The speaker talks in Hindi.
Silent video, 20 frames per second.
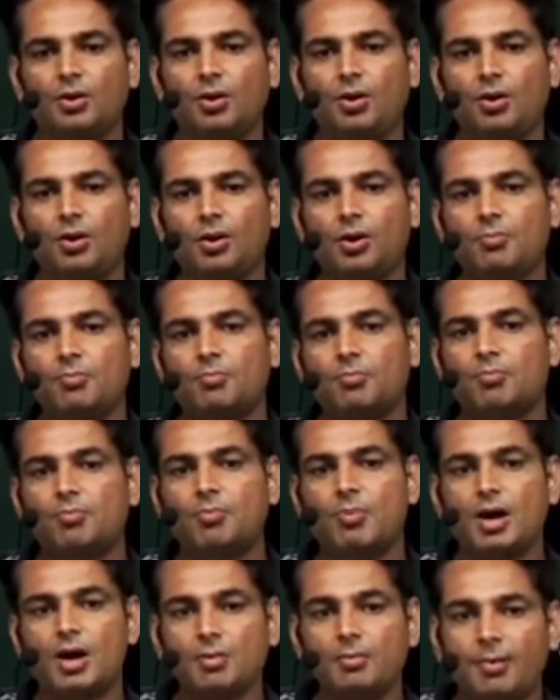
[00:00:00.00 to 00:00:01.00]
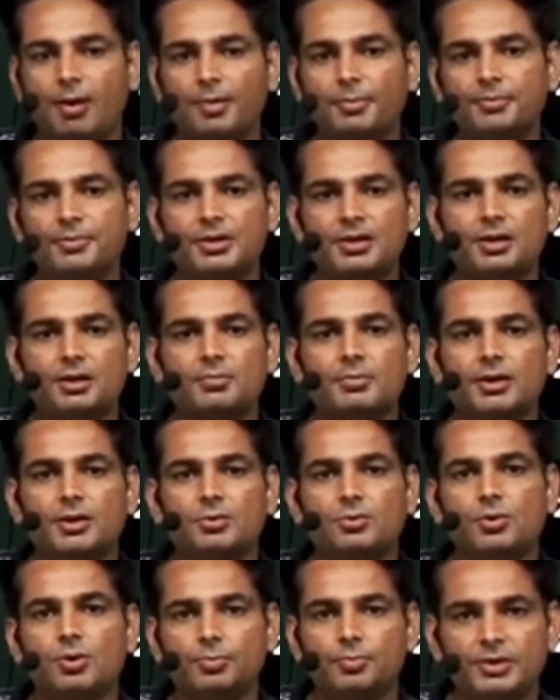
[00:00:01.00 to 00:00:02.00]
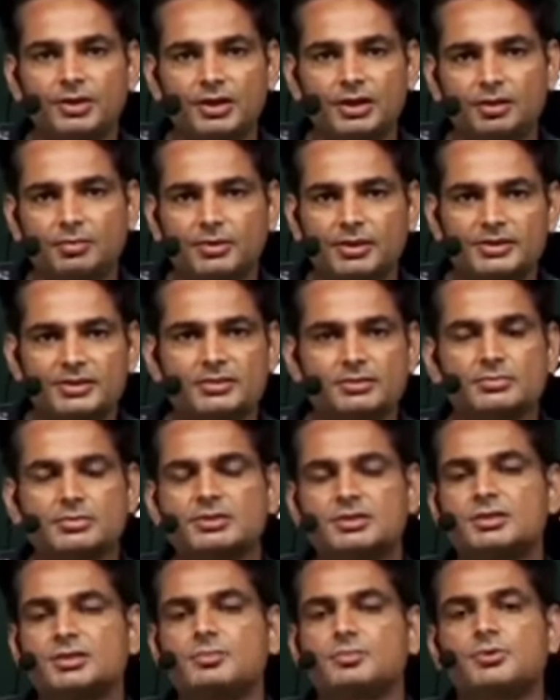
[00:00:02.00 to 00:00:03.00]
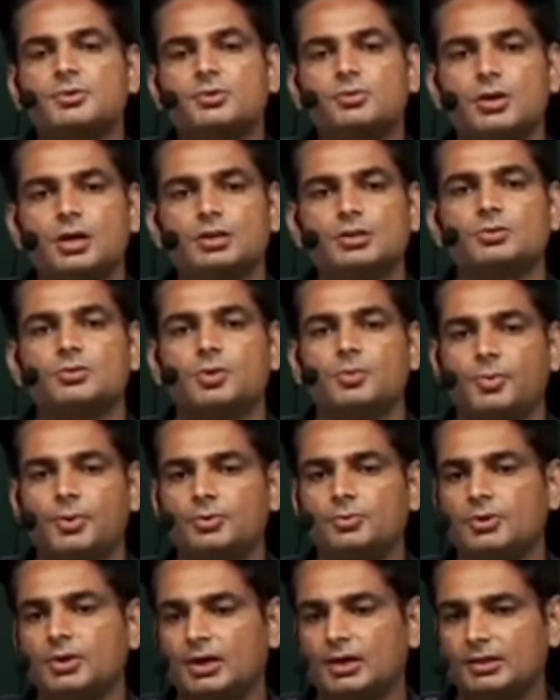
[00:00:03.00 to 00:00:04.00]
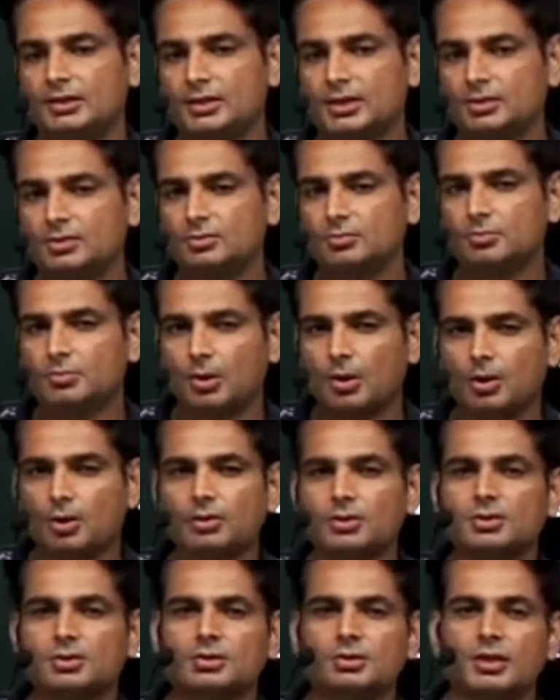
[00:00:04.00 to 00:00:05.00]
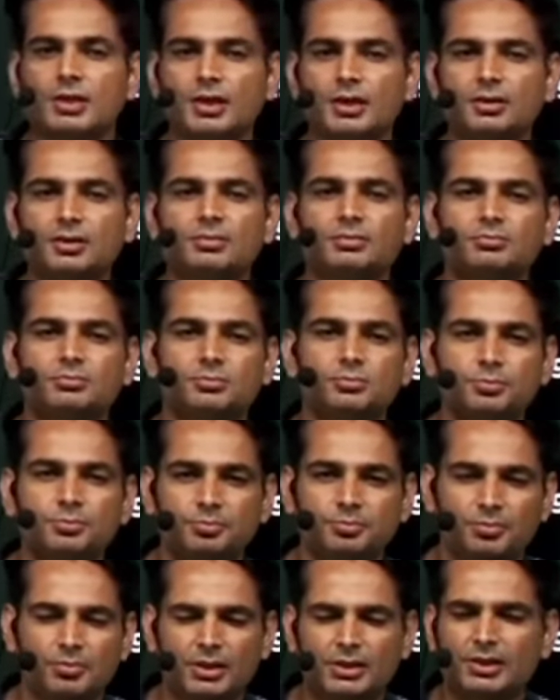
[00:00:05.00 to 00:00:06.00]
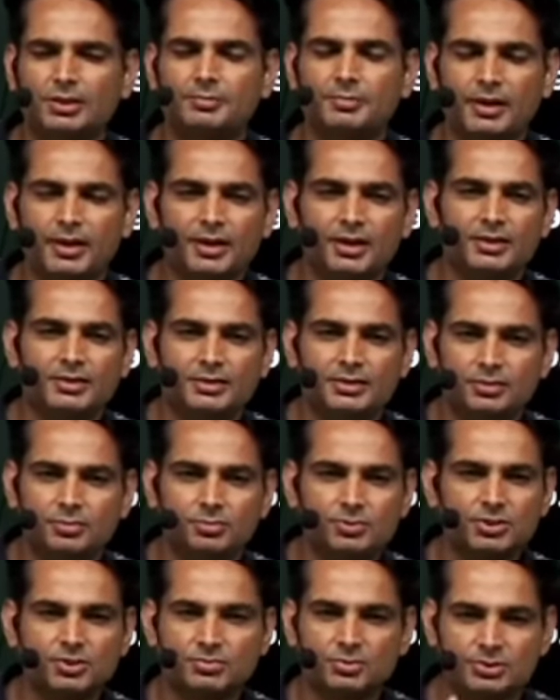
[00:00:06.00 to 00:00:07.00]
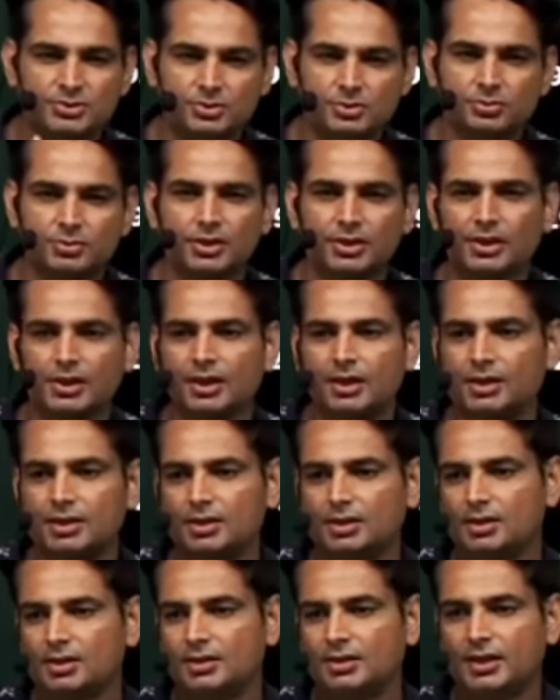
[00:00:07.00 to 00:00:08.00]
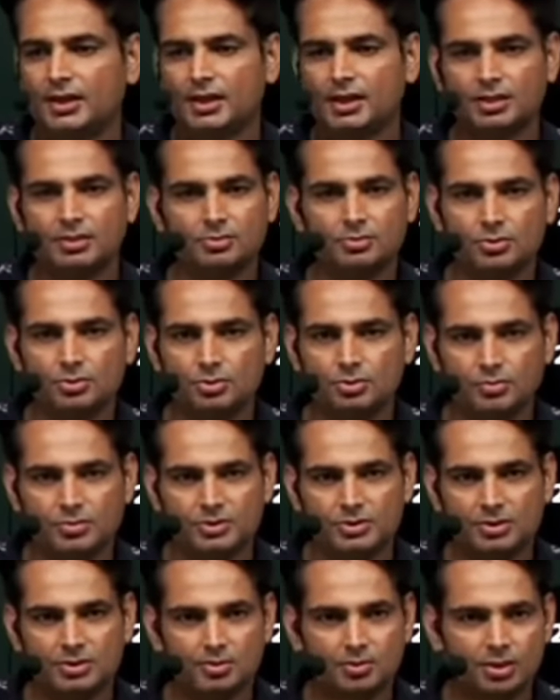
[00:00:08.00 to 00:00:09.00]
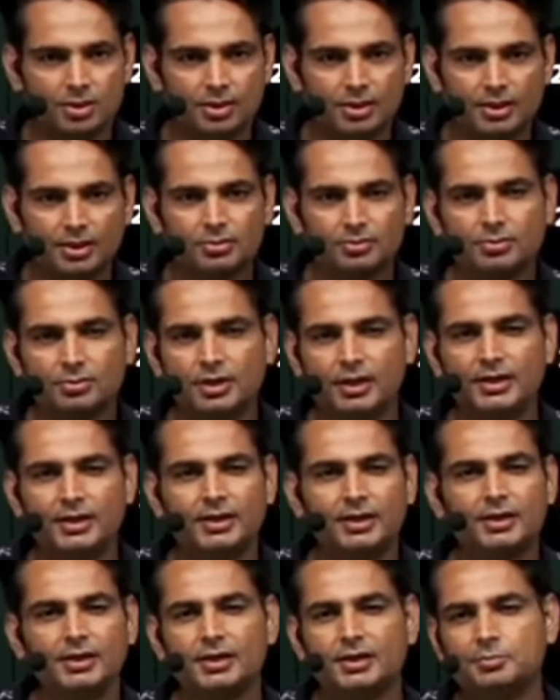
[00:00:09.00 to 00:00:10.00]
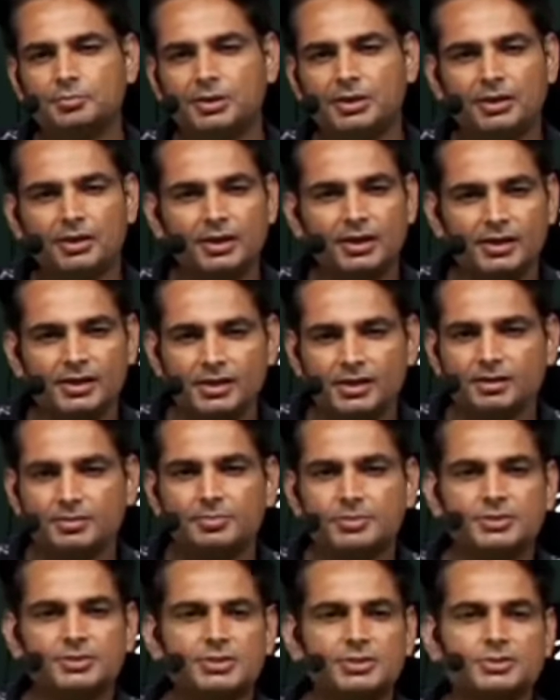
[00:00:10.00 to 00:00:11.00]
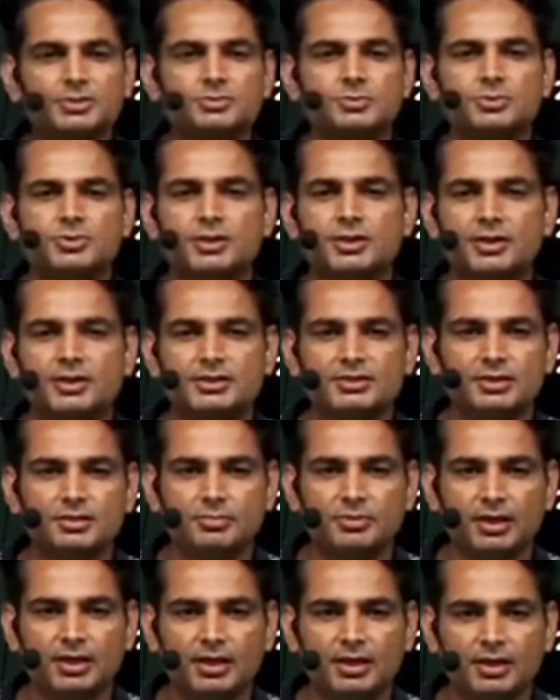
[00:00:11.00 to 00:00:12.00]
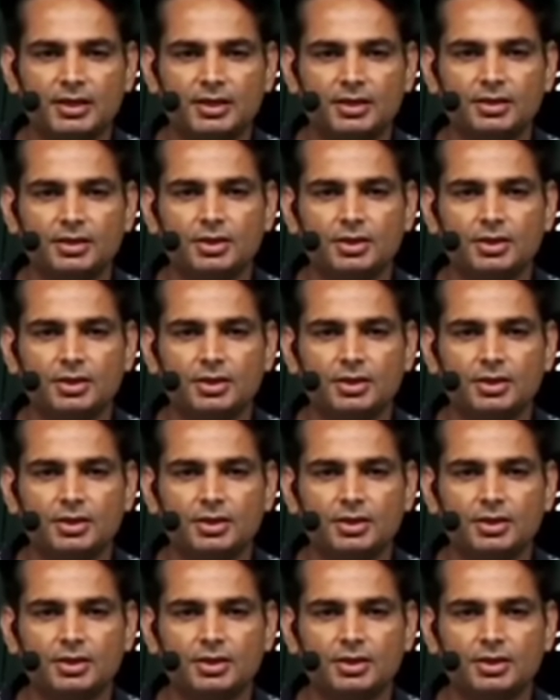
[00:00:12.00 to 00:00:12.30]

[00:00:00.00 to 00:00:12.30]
और माँ बाप की कमाई को अपनी कमाई समझ के अपनी औकात को ऊपर उठा लेता है तो बहुत क्या मतलब मैंने आज तक उसी बच्चे को देखा है या एक आध कोई और बच्चा होगा नहीं तो 99.99 परसेंट स्टूडेंट ऐसा मिला है